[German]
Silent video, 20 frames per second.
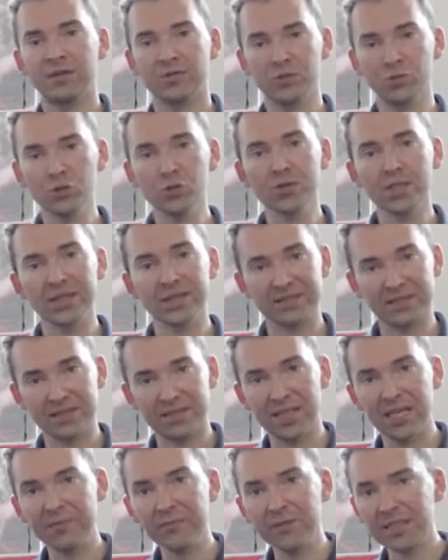Zustand des
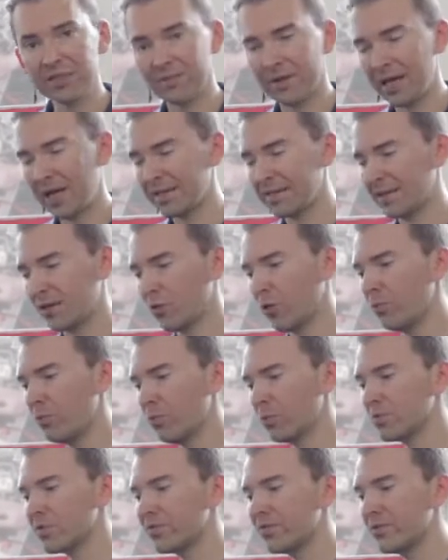Getriebes. Man hatte
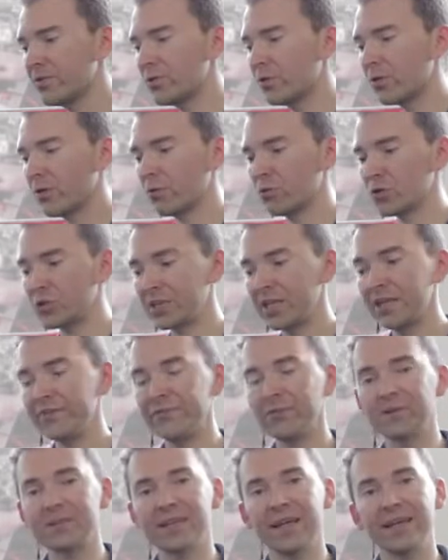Kupplungsfülldrücke und
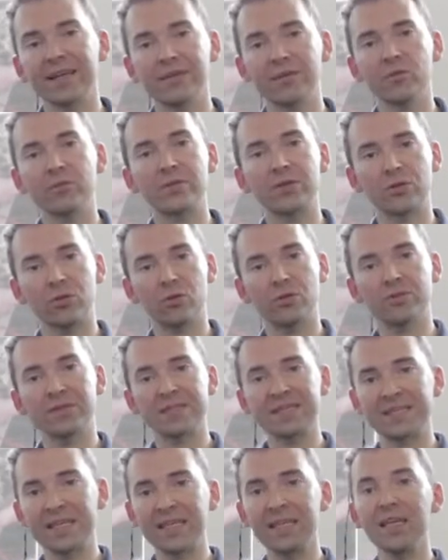Schnellfüllzeiten und man
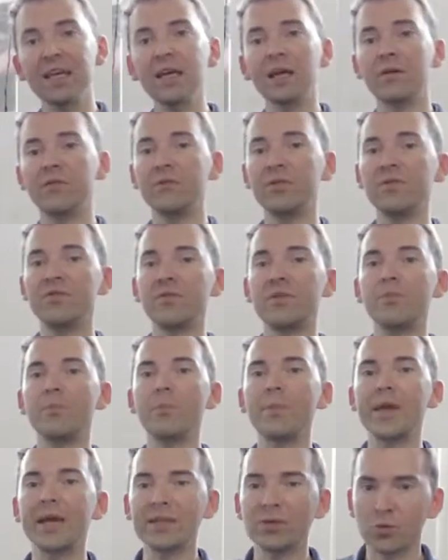konnte sehen, wie viel
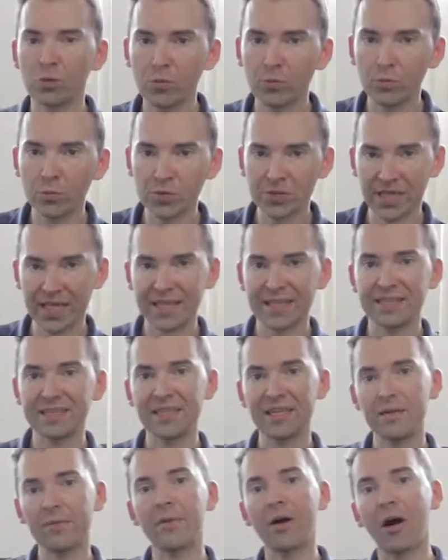mehr Druck muss ein
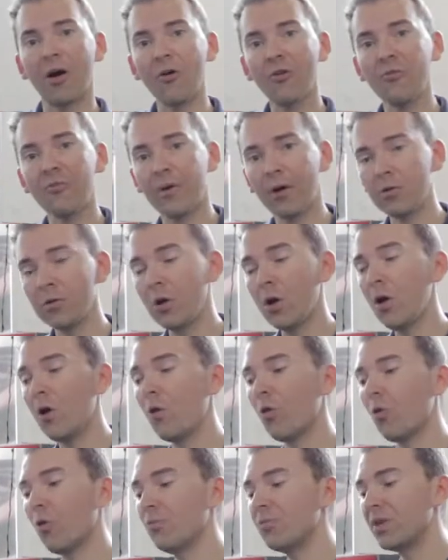Getriebe aufbauen,
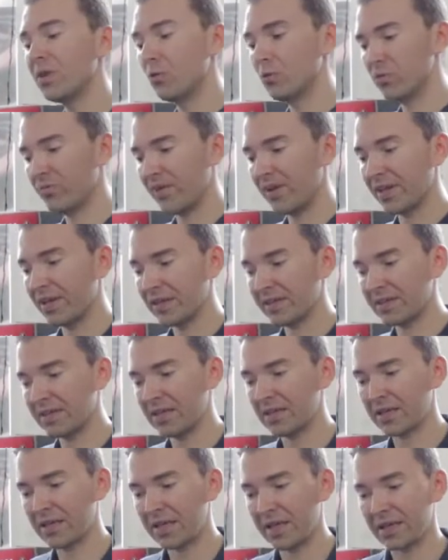um den
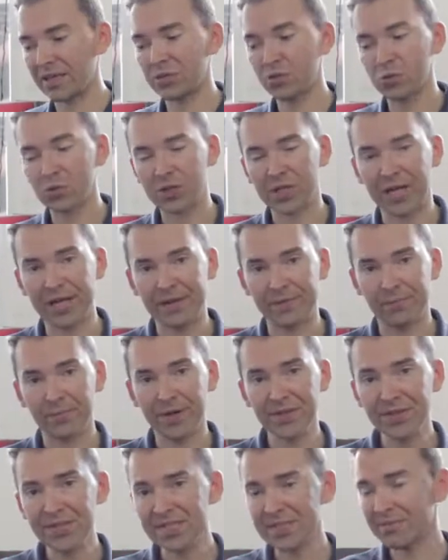notwendigen Gang zu schalten.
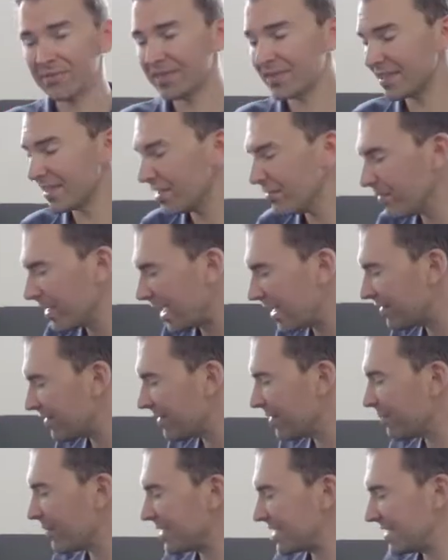Bei diesem Getriebe
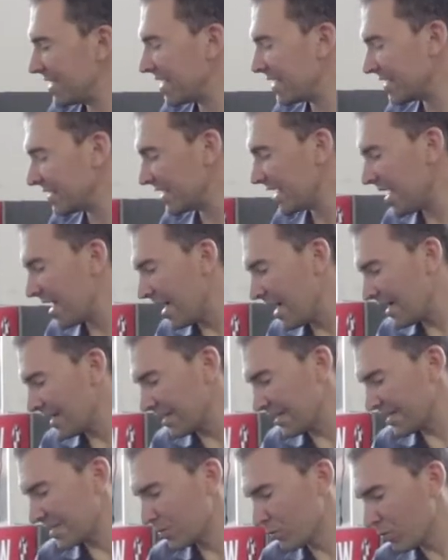hat Mercedes
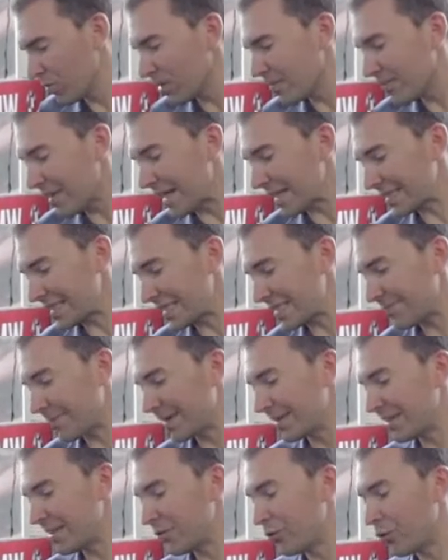das so gemacht, dass
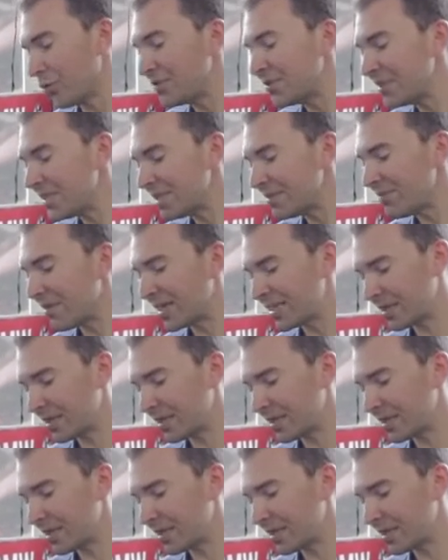man noch nicht mal